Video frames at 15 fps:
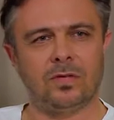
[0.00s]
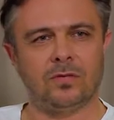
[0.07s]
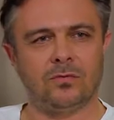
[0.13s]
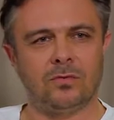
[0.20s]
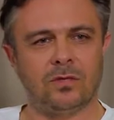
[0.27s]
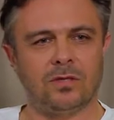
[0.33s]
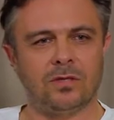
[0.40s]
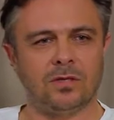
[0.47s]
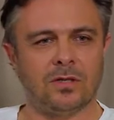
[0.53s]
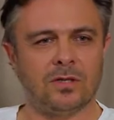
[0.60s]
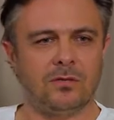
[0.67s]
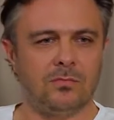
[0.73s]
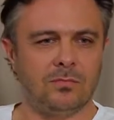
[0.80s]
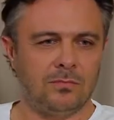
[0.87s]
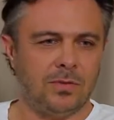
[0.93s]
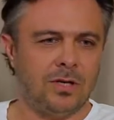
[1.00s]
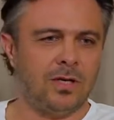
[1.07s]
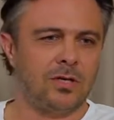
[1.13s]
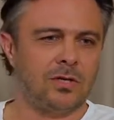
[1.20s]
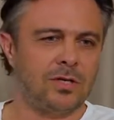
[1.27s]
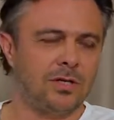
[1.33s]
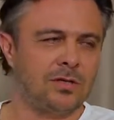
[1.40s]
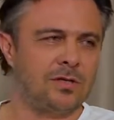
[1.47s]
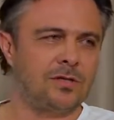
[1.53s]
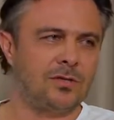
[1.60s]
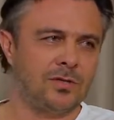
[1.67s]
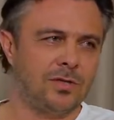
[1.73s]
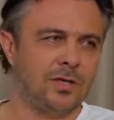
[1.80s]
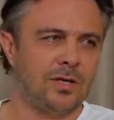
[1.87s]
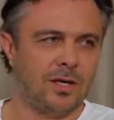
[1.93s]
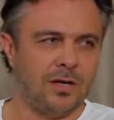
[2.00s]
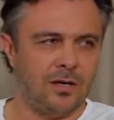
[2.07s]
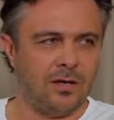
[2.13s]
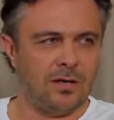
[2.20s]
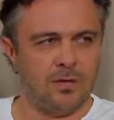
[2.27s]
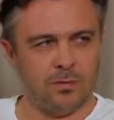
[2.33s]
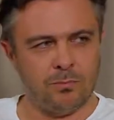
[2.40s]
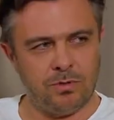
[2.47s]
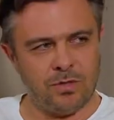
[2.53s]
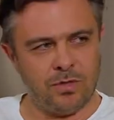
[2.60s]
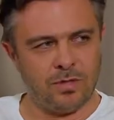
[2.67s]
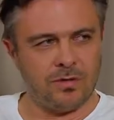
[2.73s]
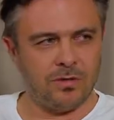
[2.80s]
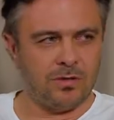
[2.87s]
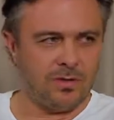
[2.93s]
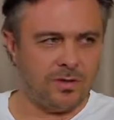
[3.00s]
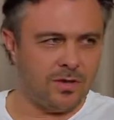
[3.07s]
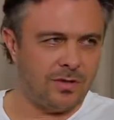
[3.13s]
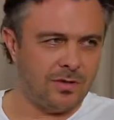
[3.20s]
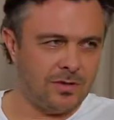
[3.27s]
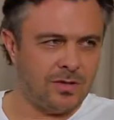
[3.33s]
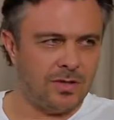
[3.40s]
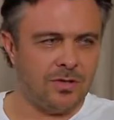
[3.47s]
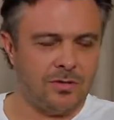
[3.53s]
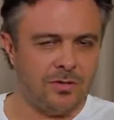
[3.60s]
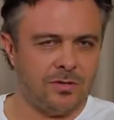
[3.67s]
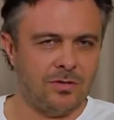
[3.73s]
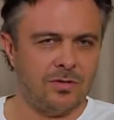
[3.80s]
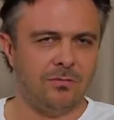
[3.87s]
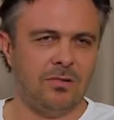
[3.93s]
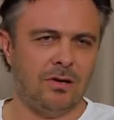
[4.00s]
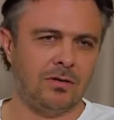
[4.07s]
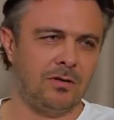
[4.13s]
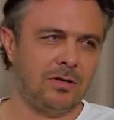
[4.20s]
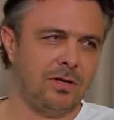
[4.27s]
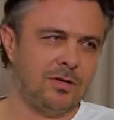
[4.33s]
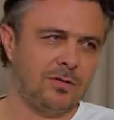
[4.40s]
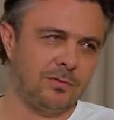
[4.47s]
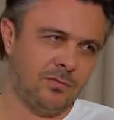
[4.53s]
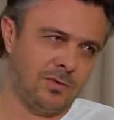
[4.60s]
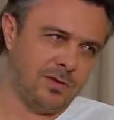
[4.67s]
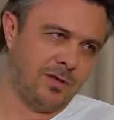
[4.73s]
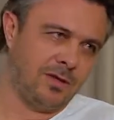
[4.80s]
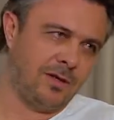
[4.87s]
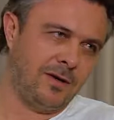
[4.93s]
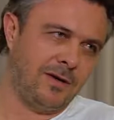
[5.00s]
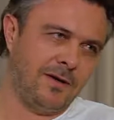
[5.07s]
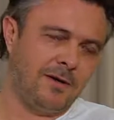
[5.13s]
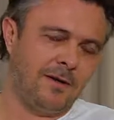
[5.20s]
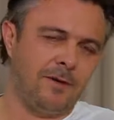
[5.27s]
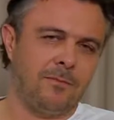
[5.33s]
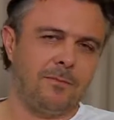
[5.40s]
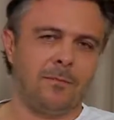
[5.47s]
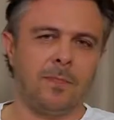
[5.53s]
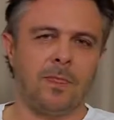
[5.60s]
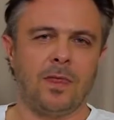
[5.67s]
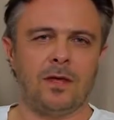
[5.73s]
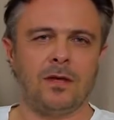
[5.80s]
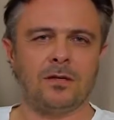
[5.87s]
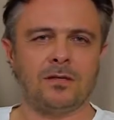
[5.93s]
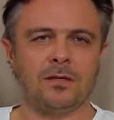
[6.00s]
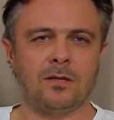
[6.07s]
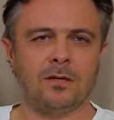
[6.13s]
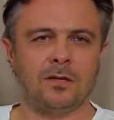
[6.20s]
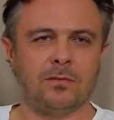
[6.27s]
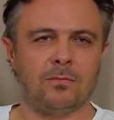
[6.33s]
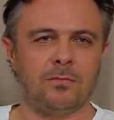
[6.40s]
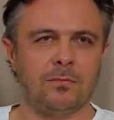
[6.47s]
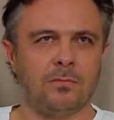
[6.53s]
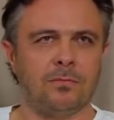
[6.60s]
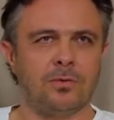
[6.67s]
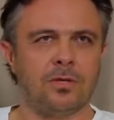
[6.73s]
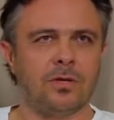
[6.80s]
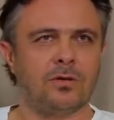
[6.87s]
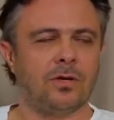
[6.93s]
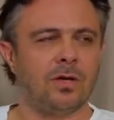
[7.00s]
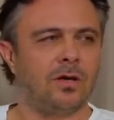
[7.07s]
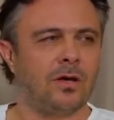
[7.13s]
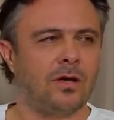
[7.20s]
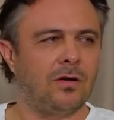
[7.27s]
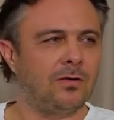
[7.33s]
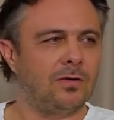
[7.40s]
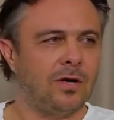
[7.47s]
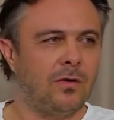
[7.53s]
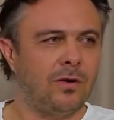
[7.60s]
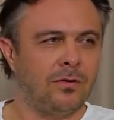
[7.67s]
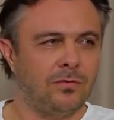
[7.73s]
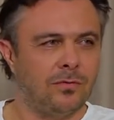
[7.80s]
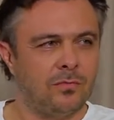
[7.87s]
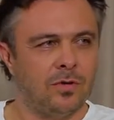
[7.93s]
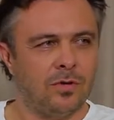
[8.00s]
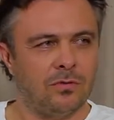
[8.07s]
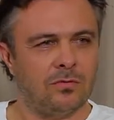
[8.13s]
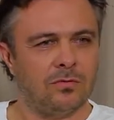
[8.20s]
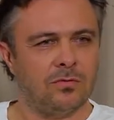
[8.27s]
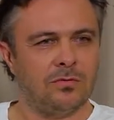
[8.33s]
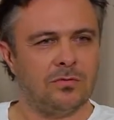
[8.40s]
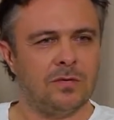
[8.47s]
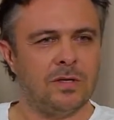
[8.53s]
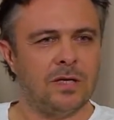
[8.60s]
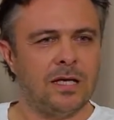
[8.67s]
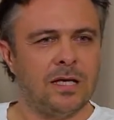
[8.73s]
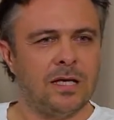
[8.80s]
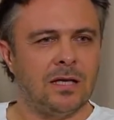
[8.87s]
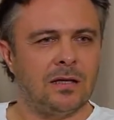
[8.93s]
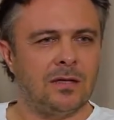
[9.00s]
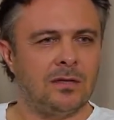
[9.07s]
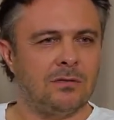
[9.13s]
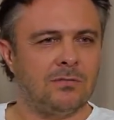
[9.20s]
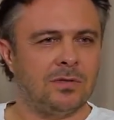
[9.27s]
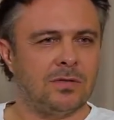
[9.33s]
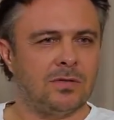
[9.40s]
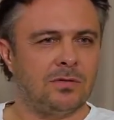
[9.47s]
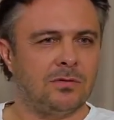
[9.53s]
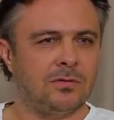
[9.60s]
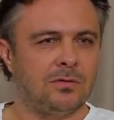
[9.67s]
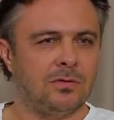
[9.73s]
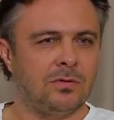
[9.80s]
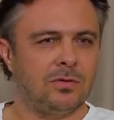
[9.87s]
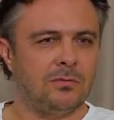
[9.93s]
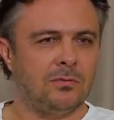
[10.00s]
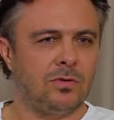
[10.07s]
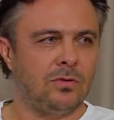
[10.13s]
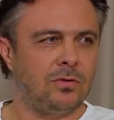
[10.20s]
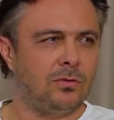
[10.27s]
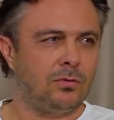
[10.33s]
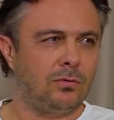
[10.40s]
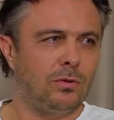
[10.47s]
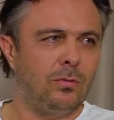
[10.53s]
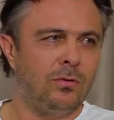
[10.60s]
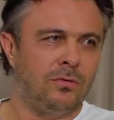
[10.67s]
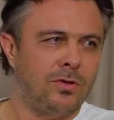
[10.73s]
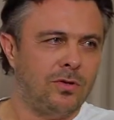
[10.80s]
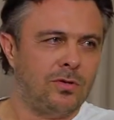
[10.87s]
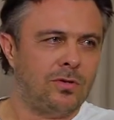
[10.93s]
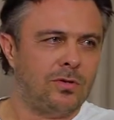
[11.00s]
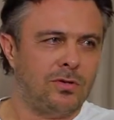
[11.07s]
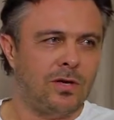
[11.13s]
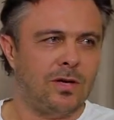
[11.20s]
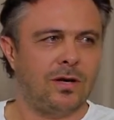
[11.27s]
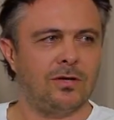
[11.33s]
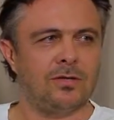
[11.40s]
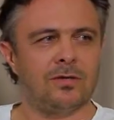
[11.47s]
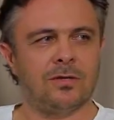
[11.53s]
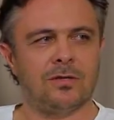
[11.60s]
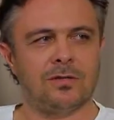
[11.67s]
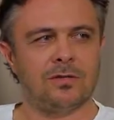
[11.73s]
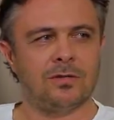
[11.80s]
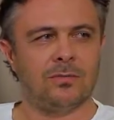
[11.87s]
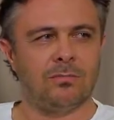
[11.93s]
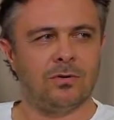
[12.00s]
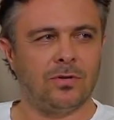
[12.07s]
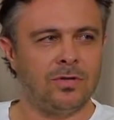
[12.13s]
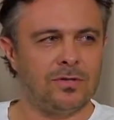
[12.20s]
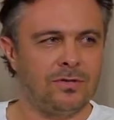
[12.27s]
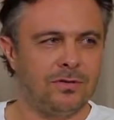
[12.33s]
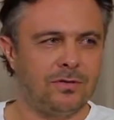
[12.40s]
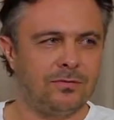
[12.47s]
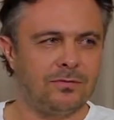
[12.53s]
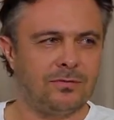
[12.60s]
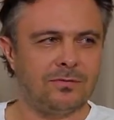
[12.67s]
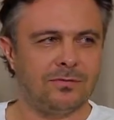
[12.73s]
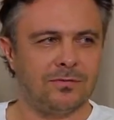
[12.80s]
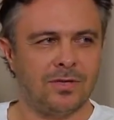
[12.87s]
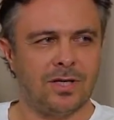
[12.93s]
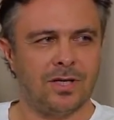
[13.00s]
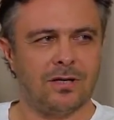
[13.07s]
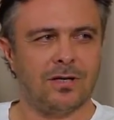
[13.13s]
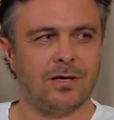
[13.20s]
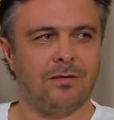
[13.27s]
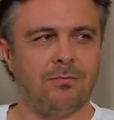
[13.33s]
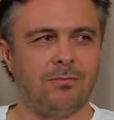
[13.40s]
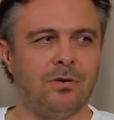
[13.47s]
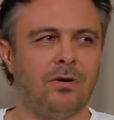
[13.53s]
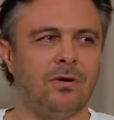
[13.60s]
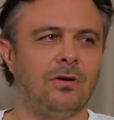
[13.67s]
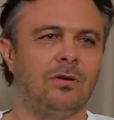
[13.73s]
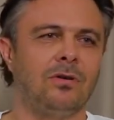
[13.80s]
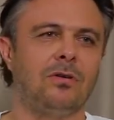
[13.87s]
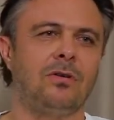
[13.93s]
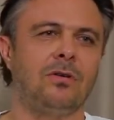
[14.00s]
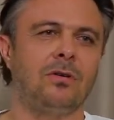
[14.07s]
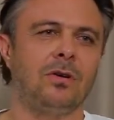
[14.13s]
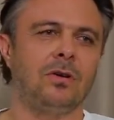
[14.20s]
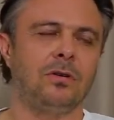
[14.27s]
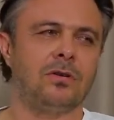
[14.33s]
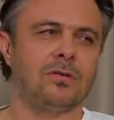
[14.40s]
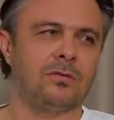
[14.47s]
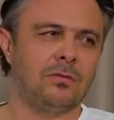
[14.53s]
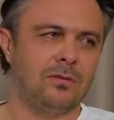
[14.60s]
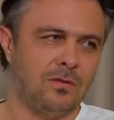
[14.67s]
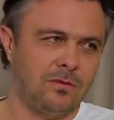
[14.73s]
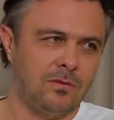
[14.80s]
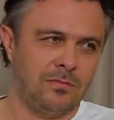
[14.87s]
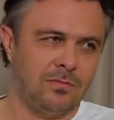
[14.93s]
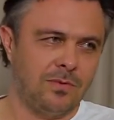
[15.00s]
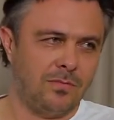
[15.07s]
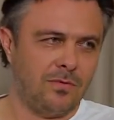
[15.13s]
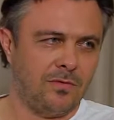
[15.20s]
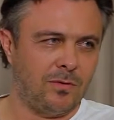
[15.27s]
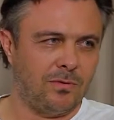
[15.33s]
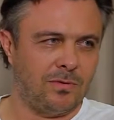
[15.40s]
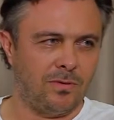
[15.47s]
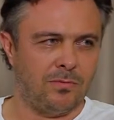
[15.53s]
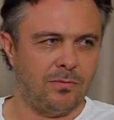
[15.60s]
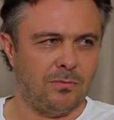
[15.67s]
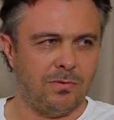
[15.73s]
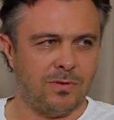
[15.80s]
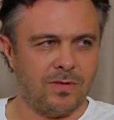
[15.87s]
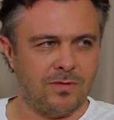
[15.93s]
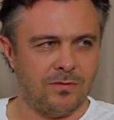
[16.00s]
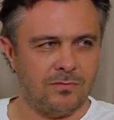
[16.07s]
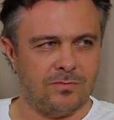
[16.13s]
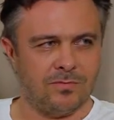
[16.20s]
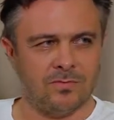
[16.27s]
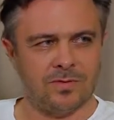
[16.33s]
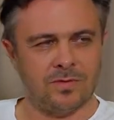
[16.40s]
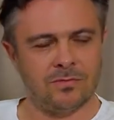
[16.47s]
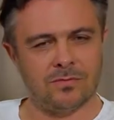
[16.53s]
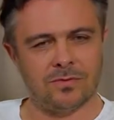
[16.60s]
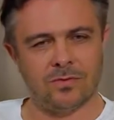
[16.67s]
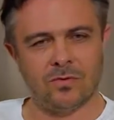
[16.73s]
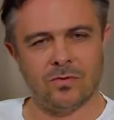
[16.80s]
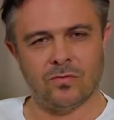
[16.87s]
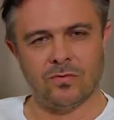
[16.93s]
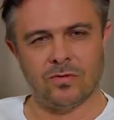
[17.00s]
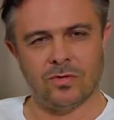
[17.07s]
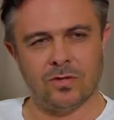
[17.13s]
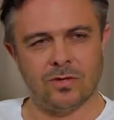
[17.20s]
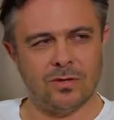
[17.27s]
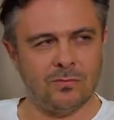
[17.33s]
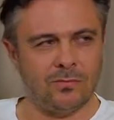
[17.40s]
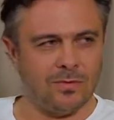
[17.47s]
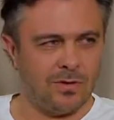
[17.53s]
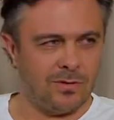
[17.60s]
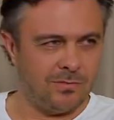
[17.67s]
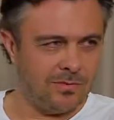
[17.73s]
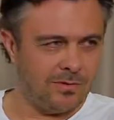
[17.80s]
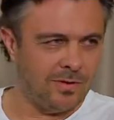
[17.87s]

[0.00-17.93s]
grał w tenisa i ma jakieś artystyczne takie, jakieś pisze trochę, jakieś takie rzeczy robi, ale to na razie myślę jest jakiś początek jego działań w tym kierunku. Natomiast y, Szymon, no to trudno powiedzieć. Na razie mhm. jest polistą, gra, gra w polo i konie są jego nieprawdopodobną pasją. Całkowicie się temu jakby